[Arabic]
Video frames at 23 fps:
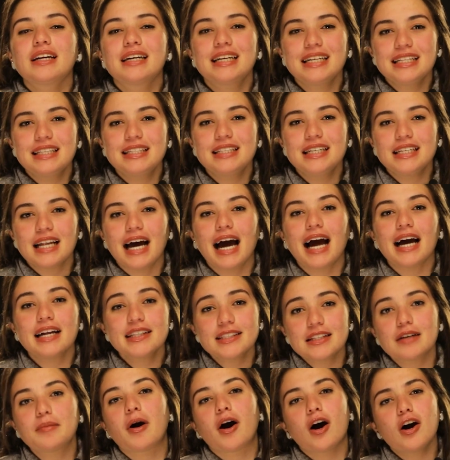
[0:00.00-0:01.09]
جدا
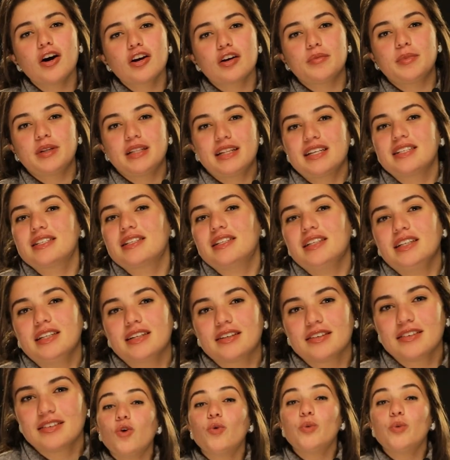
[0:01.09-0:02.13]
حتى مع أقرب الناس لينا